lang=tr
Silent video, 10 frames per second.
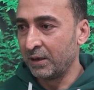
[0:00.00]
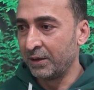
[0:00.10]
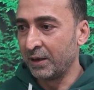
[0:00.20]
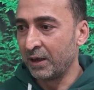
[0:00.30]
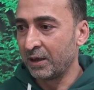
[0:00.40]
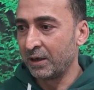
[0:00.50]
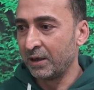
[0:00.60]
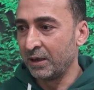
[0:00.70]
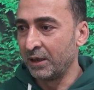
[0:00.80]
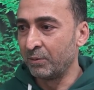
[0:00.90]
nar,
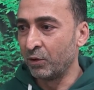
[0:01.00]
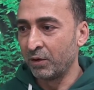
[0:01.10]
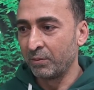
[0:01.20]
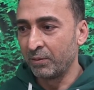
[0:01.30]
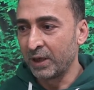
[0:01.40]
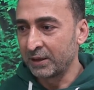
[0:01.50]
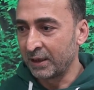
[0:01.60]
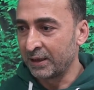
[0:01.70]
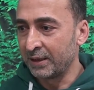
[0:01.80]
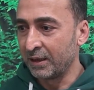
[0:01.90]
limon,
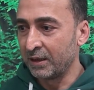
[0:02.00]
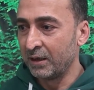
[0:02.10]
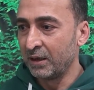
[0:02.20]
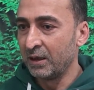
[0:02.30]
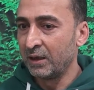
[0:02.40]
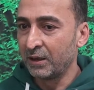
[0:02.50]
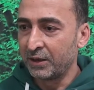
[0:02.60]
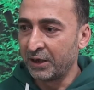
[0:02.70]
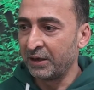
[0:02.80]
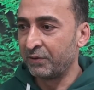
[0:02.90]
mandalina,
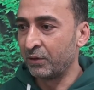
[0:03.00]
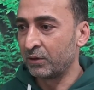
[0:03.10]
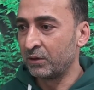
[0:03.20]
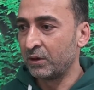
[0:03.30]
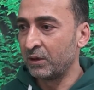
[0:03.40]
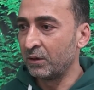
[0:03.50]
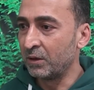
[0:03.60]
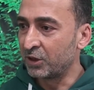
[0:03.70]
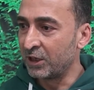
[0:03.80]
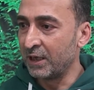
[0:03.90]
greyfurt,
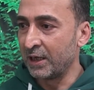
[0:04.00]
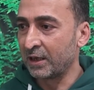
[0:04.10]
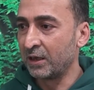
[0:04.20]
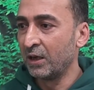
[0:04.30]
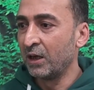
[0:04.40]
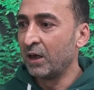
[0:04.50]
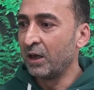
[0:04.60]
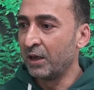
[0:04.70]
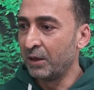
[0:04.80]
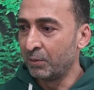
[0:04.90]
çilek
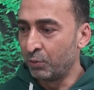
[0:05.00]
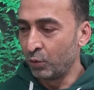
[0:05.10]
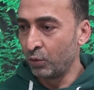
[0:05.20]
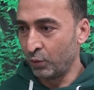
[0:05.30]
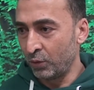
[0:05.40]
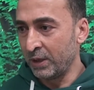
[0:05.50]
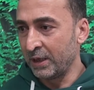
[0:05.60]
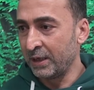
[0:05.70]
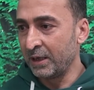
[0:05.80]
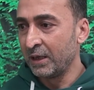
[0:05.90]
e, bu
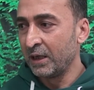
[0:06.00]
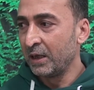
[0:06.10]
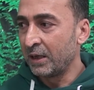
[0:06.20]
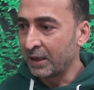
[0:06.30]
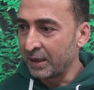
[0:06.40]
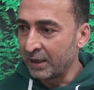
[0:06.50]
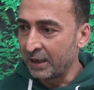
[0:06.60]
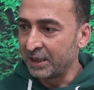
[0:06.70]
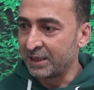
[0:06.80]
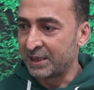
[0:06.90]
ürünleri
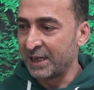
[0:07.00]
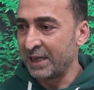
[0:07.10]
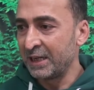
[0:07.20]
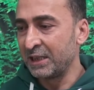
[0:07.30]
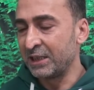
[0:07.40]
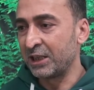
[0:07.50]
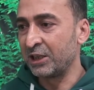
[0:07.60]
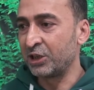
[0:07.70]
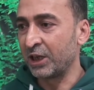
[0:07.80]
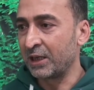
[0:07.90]
isteyen
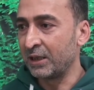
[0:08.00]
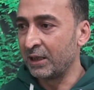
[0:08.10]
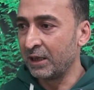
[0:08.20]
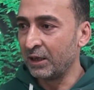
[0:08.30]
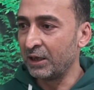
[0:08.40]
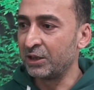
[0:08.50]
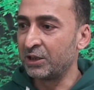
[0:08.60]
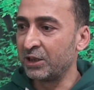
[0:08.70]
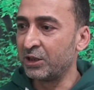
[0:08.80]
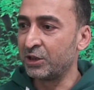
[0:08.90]
istediği şekilde,
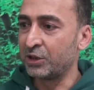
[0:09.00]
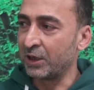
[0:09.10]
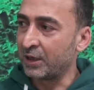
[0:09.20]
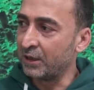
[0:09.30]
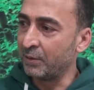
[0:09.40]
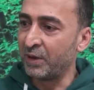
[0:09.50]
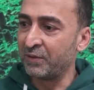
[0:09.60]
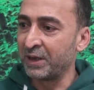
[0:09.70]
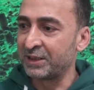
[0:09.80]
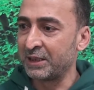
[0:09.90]
istediği şekilde
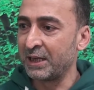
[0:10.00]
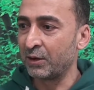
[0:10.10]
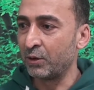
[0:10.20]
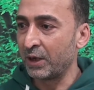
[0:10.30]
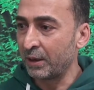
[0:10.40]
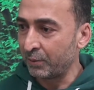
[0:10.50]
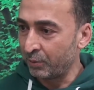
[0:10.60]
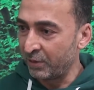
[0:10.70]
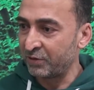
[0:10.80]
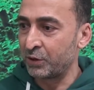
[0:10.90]
meyvesine göre,
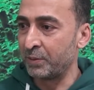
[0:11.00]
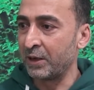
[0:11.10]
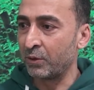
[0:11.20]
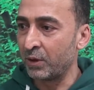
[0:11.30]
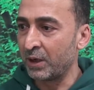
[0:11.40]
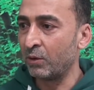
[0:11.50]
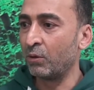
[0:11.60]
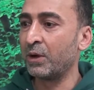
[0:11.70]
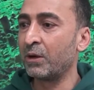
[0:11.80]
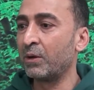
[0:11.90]
mevsimine göre,
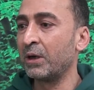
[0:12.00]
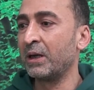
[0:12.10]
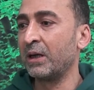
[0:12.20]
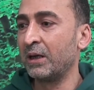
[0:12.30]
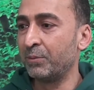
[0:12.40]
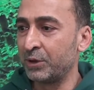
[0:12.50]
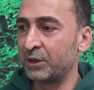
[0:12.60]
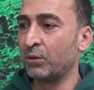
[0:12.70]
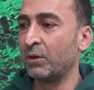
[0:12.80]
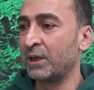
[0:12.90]
ona göre
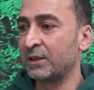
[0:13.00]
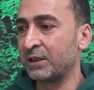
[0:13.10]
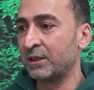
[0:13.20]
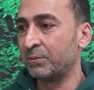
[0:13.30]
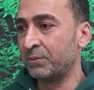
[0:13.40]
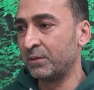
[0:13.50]
biz onları sıkıp